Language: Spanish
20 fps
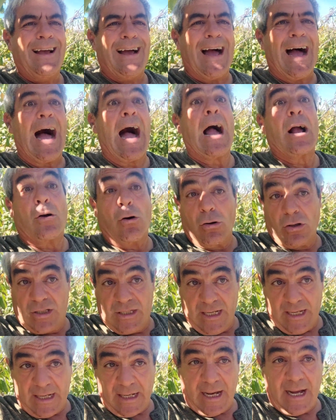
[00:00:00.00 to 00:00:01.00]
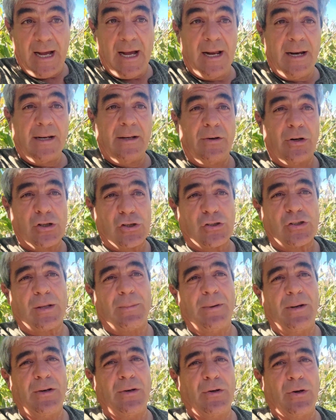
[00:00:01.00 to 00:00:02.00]
a aconsejar. Nosotros
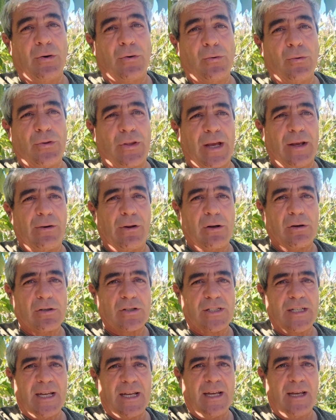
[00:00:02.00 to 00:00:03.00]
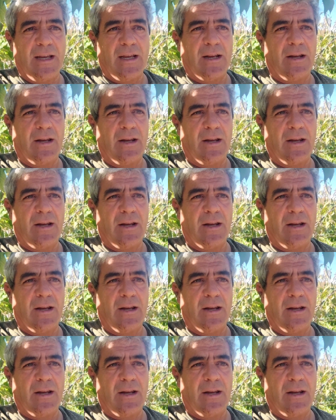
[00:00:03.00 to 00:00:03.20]
también nos gusta que nos aconsejen,